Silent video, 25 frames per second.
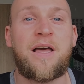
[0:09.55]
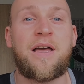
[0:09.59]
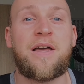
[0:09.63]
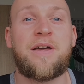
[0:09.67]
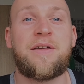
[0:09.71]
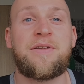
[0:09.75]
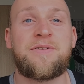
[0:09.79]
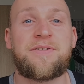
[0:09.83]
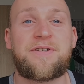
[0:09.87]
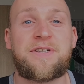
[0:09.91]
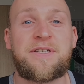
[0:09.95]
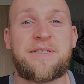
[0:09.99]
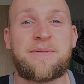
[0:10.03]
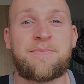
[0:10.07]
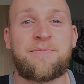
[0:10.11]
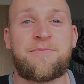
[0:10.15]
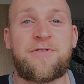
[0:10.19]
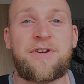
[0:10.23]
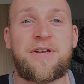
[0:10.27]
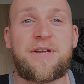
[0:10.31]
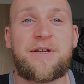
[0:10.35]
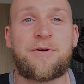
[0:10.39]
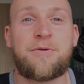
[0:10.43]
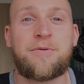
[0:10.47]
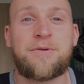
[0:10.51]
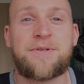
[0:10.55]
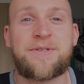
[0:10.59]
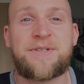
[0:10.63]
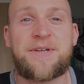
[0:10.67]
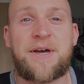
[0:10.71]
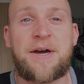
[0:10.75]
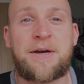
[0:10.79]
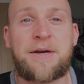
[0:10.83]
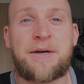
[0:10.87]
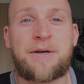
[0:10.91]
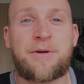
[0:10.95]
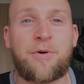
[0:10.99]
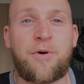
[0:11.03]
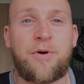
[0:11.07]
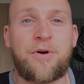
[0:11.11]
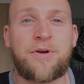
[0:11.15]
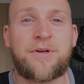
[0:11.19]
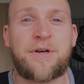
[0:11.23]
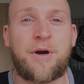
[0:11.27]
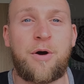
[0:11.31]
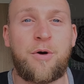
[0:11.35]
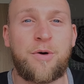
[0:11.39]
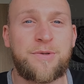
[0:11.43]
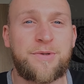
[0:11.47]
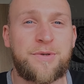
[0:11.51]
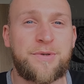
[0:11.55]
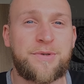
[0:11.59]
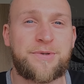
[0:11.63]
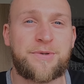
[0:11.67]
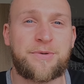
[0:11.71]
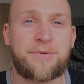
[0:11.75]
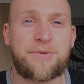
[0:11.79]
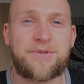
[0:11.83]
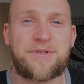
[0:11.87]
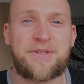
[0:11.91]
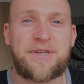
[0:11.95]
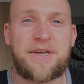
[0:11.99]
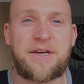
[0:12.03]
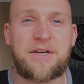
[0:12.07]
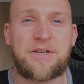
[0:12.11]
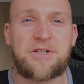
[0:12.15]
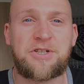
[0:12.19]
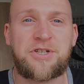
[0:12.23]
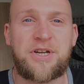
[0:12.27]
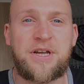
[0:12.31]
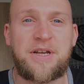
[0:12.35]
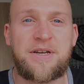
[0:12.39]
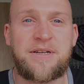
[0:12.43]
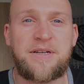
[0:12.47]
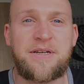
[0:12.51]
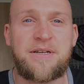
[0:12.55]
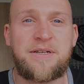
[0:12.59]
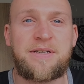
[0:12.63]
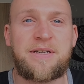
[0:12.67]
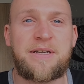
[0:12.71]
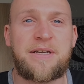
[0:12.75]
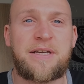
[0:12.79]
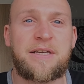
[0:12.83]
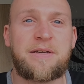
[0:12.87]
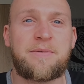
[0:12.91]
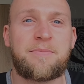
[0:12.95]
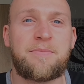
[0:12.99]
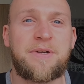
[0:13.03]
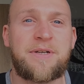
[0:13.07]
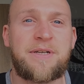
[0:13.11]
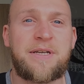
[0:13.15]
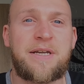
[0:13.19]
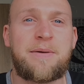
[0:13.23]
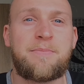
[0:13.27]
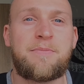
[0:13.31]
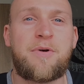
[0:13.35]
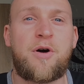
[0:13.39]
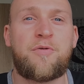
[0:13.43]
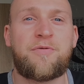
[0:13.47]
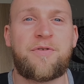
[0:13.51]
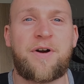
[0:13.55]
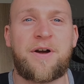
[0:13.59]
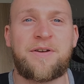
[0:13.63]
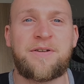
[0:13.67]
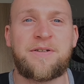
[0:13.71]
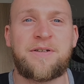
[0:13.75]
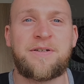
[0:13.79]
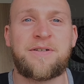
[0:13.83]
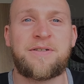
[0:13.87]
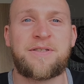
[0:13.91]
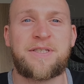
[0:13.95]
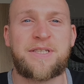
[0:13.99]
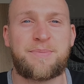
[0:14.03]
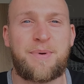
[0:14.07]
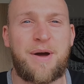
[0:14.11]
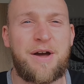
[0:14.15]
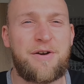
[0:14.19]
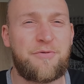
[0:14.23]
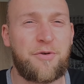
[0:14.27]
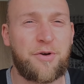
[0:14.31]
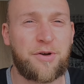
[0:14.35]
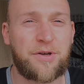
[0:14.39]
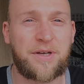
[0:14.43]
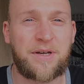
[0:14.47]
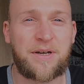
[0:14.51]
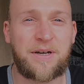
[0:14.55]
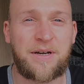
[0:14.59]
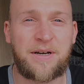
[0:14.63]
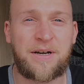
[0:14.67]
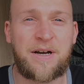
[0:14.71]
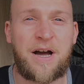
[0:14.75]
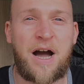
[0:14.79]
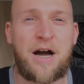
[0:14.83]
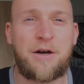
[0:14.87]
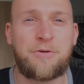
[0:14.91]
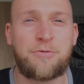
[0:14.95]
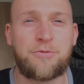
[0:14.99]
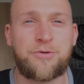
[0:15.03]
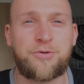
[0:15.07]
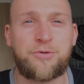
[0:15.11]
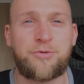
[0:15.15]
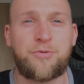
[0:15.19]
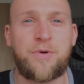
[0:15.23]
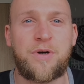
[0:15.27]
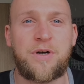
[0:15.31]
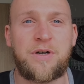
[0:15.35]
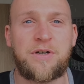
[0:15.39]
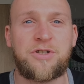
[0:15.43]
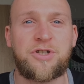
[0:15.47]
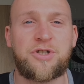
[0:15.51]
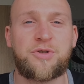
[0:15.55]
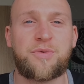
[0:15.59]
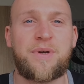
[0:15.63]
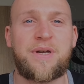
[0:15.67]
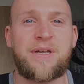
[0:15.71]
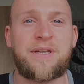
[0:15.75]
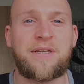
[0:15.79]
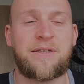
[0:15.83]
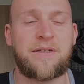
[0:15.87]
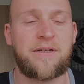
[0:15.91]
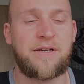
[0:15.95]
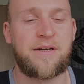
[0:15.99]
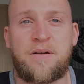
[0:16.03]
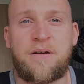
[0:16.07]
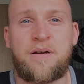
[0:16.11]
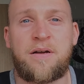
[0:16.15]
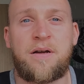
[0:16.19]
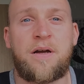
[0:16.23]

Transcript: In diesem Video zeige ich euch Ausrüstungsgegenstände, die ich mitnehme auf eine zweiwöchige Kanutour in Schweden.